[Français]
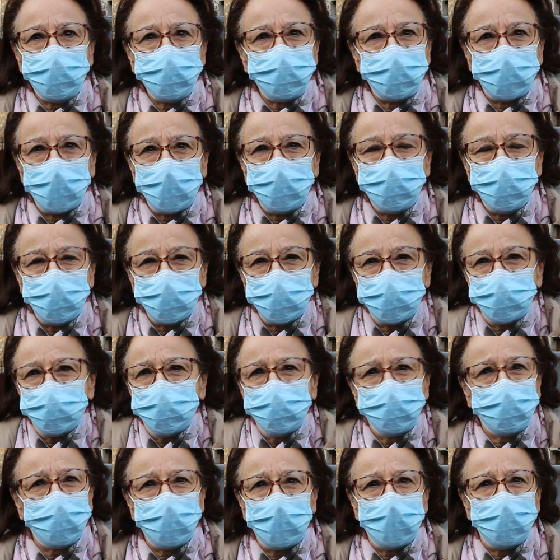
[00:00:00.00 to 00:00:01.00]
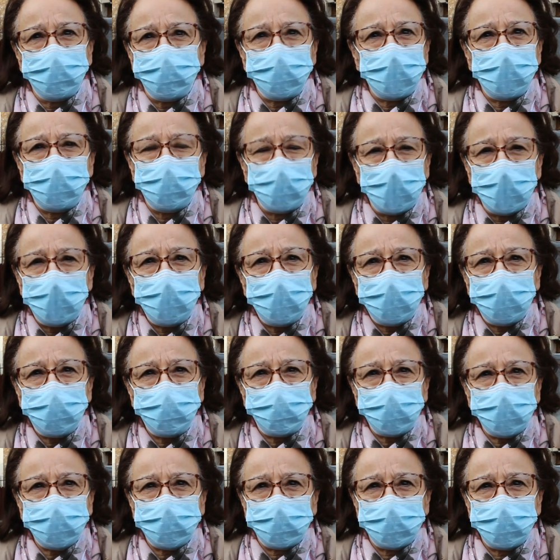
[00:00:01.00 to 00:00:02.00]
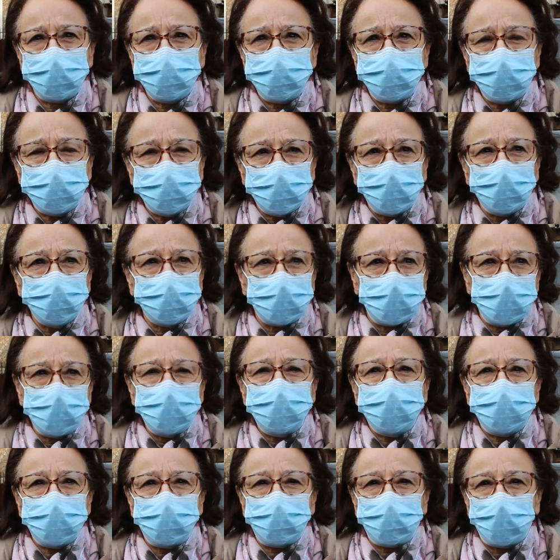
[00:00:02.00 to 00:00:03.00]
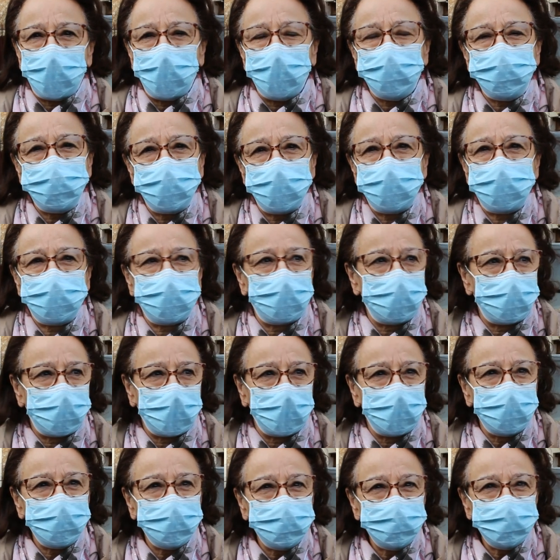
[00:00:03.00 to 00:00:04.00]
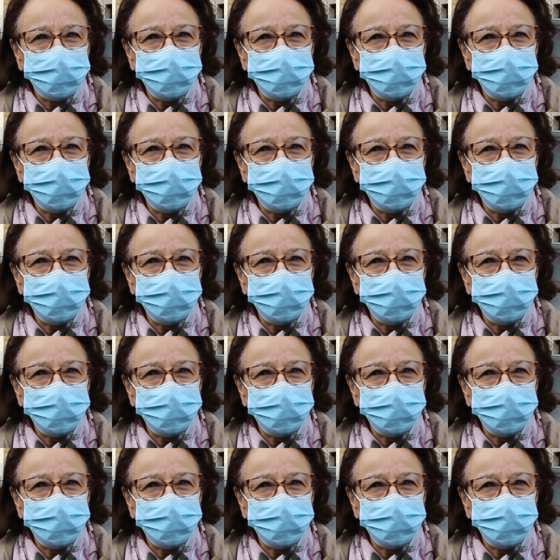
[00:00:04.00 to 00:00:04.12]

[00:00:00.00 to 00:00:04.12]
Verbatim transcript: écoutez, moi je trouve que la vie est belle à la Ferté, c'est tranquille, c'est propre, c'est sympa.